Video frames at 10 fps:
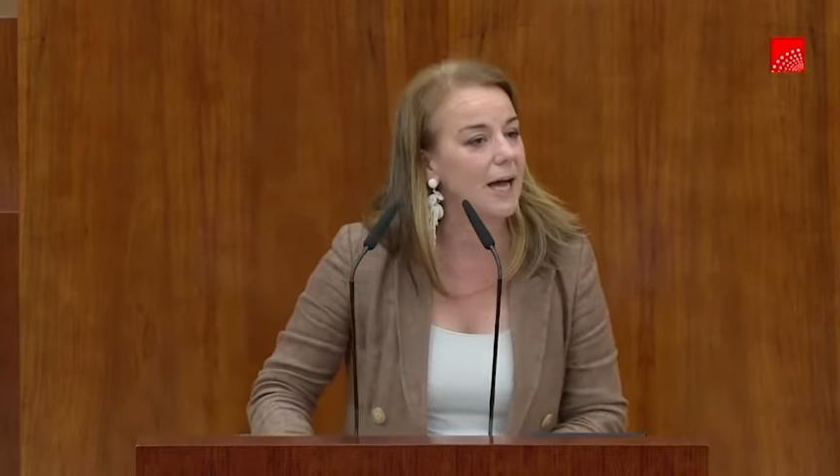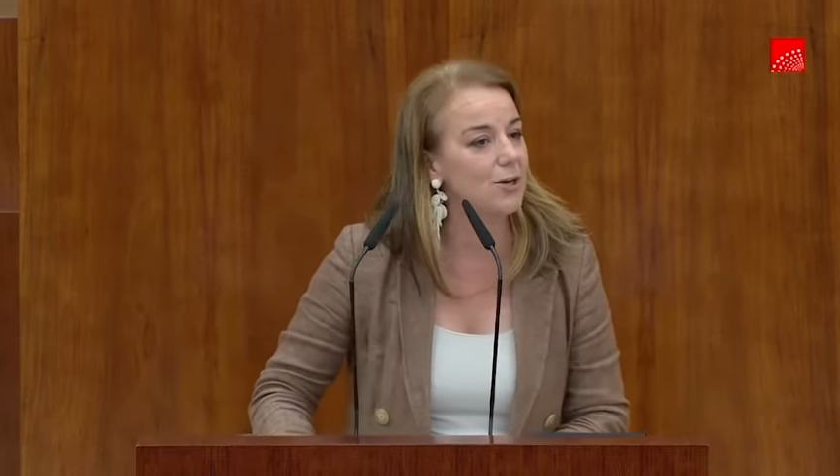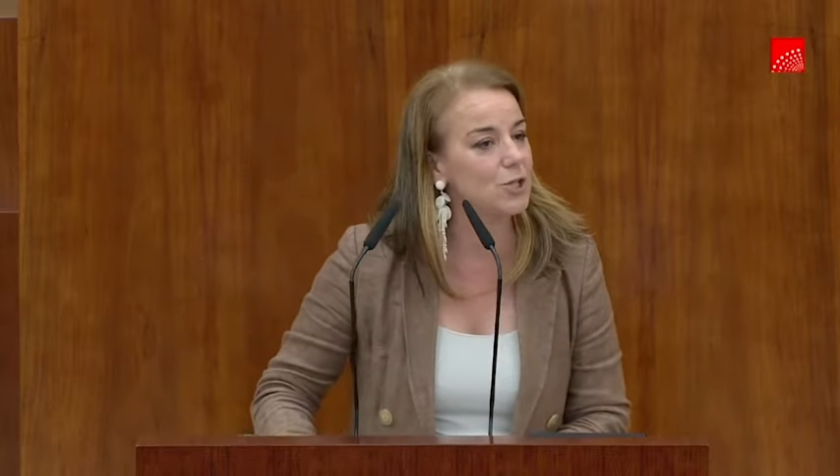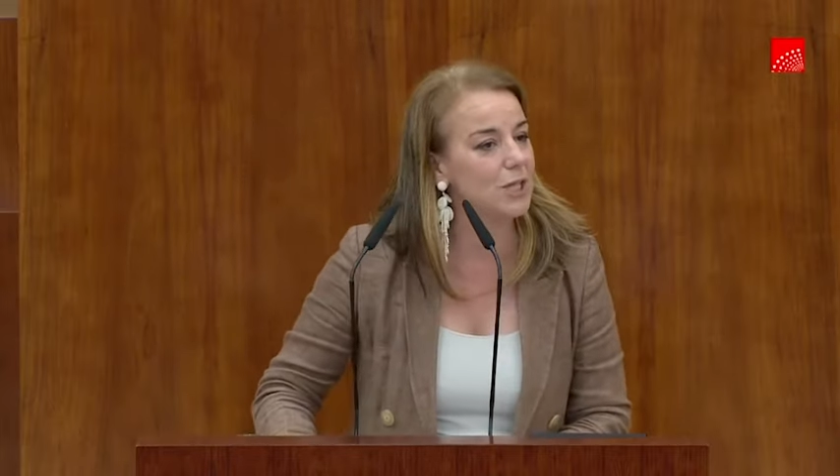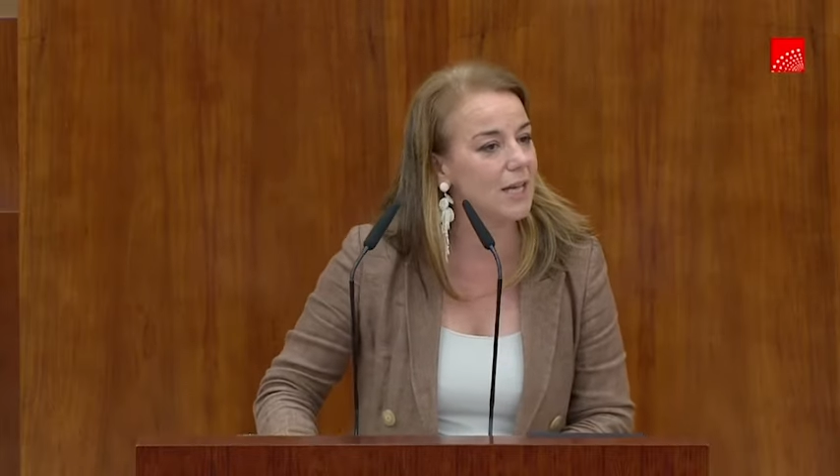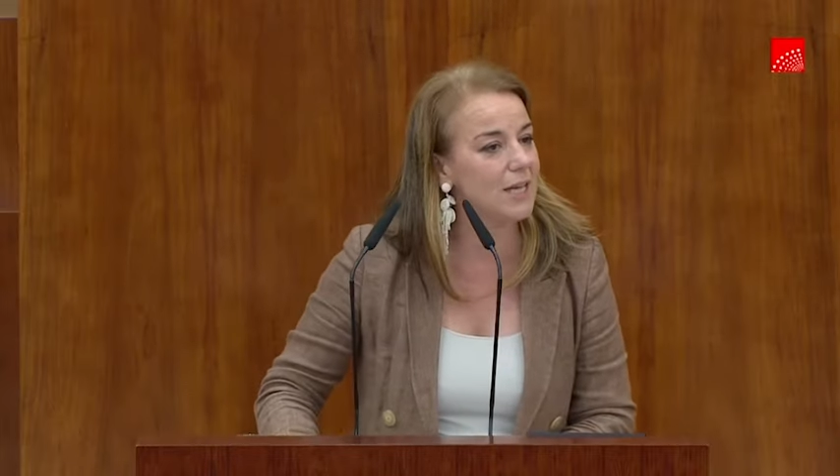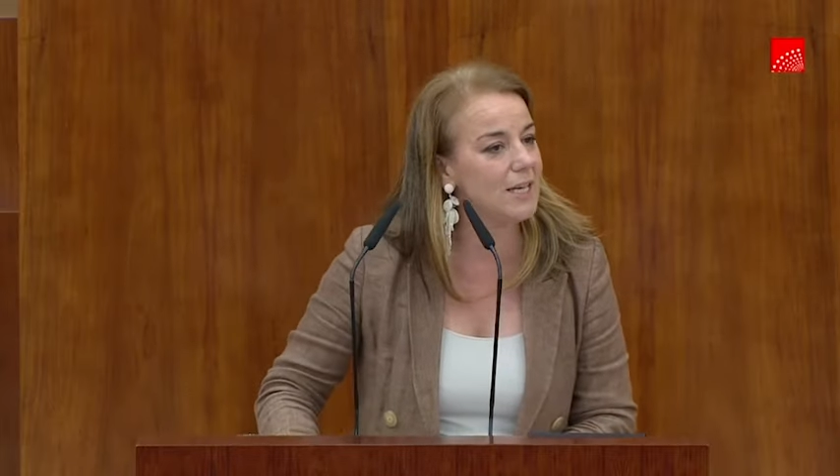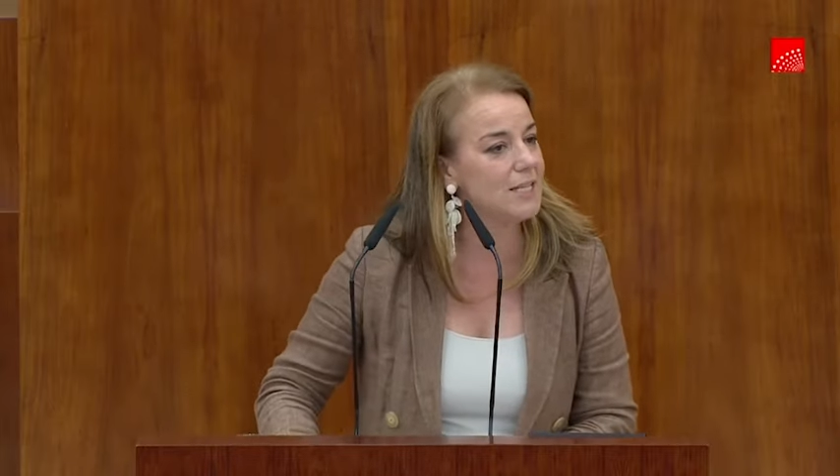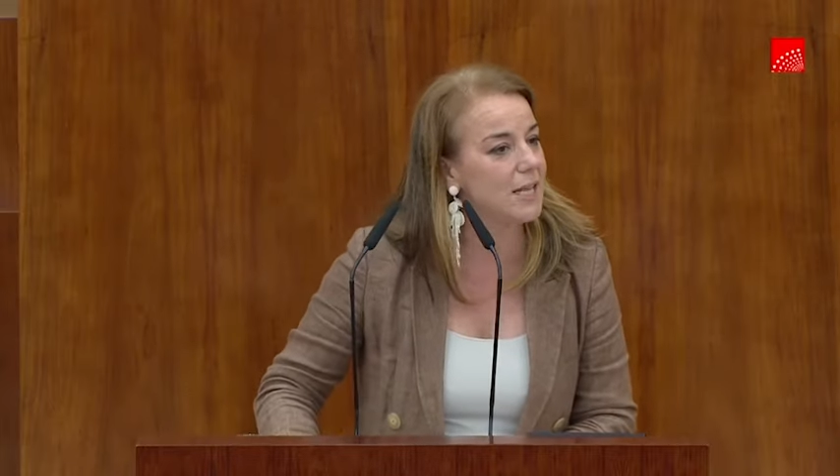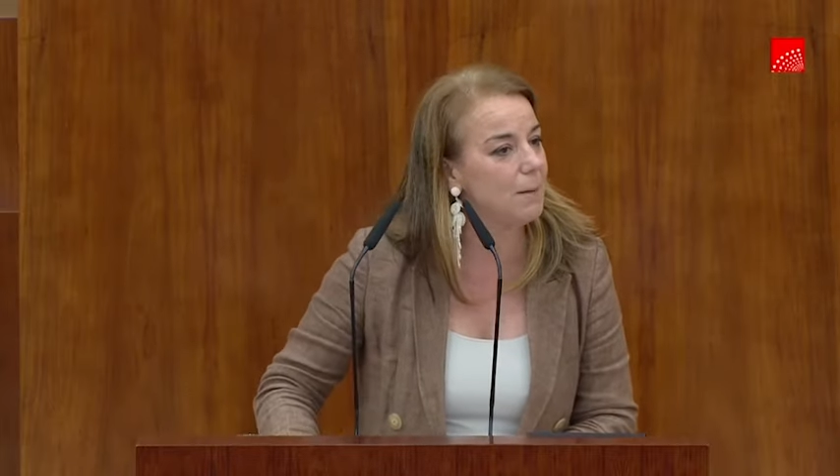a los
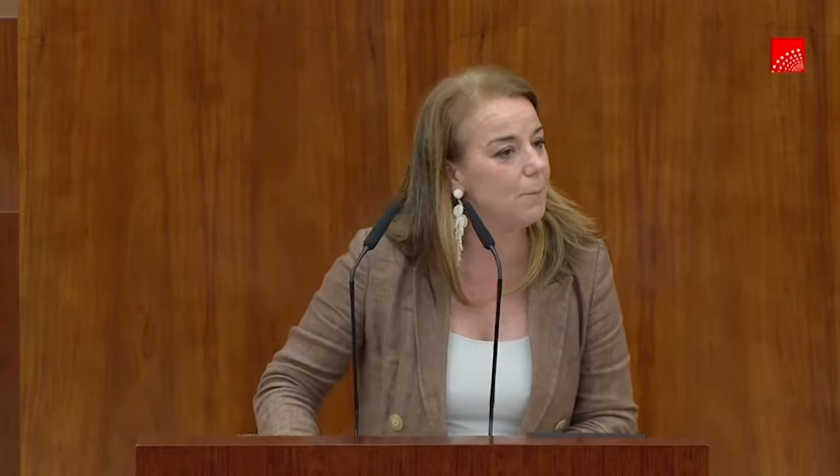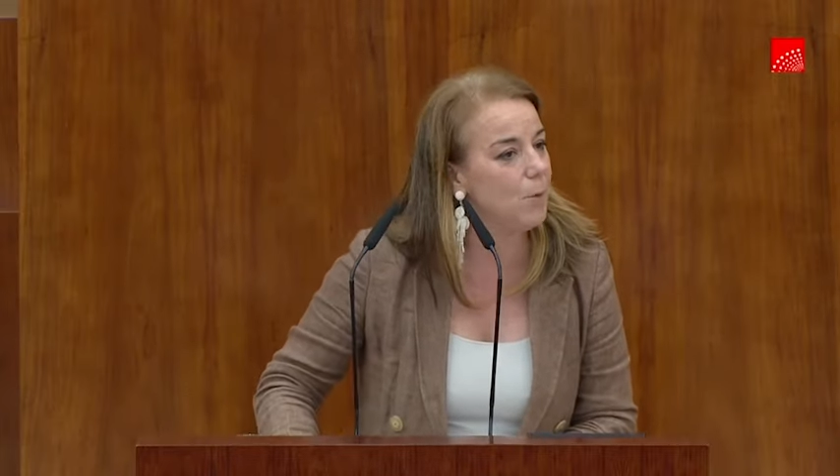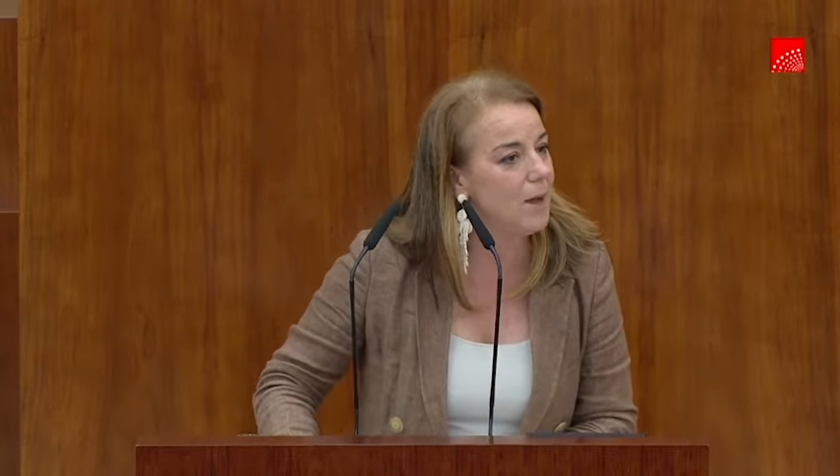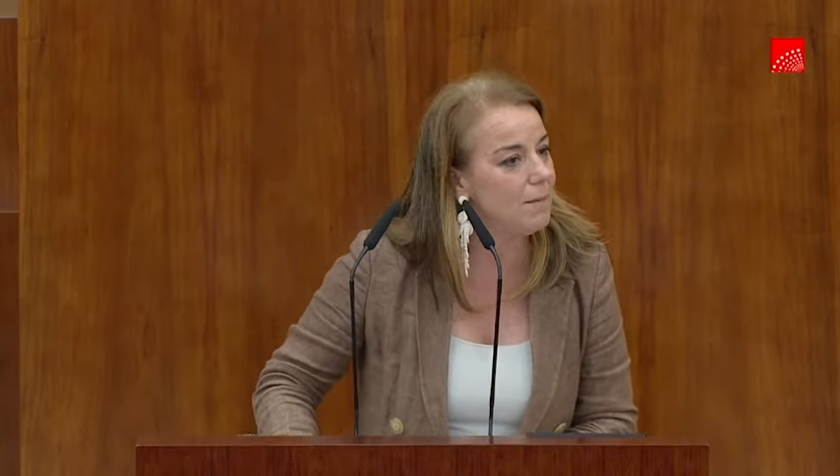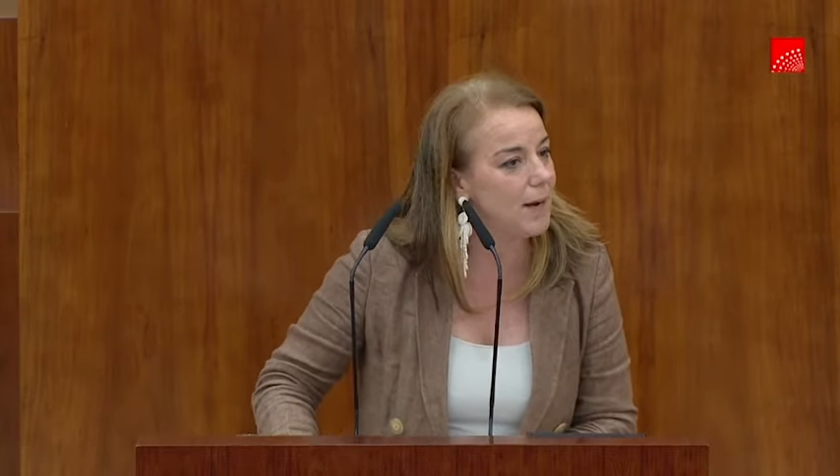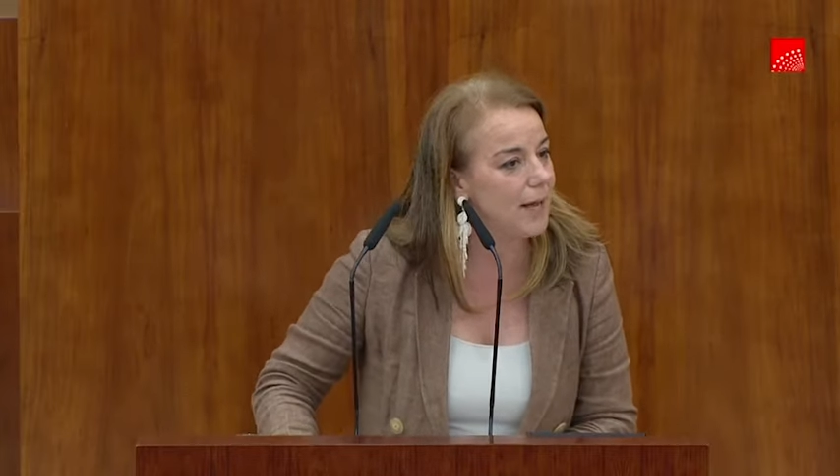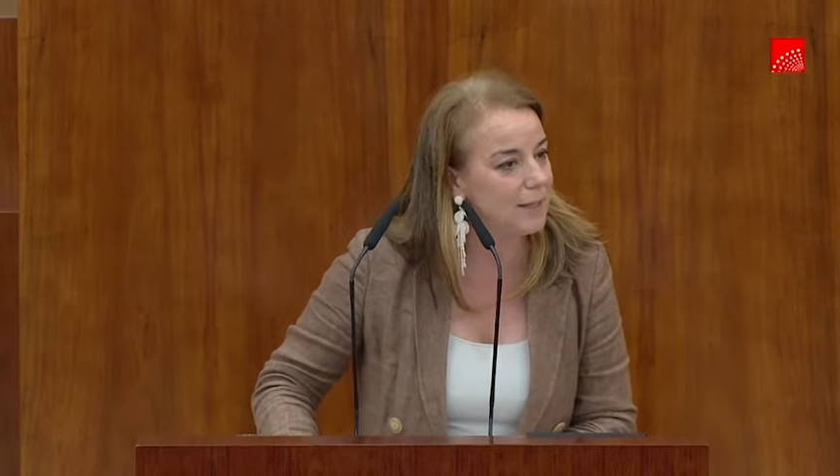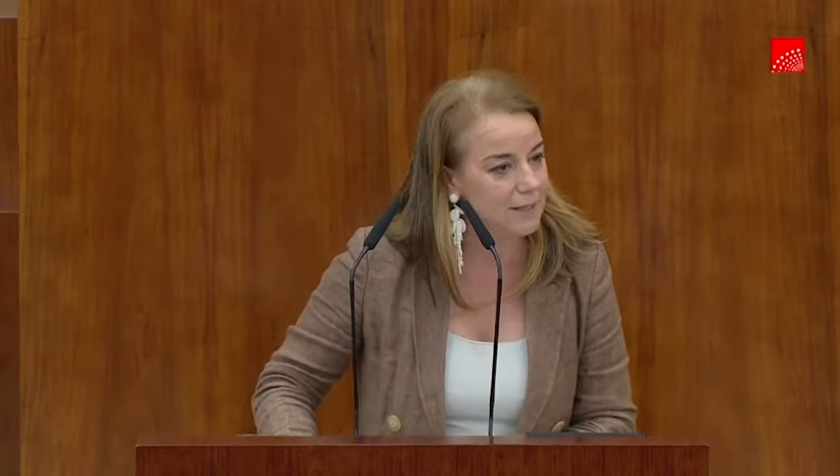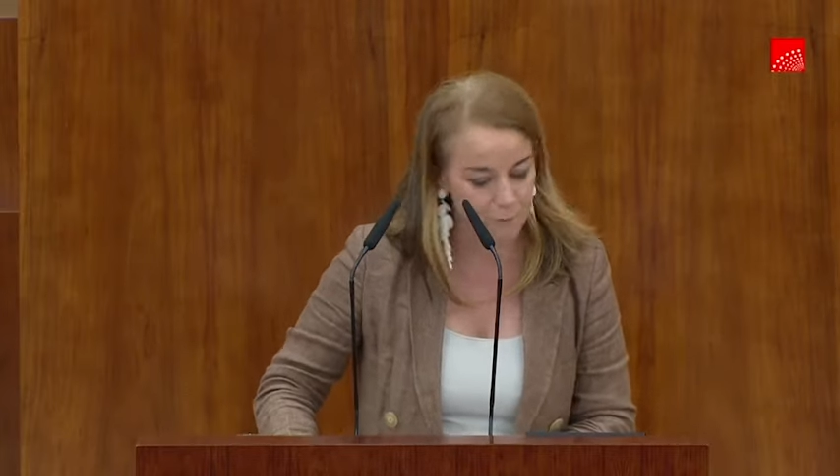talleres que pueblan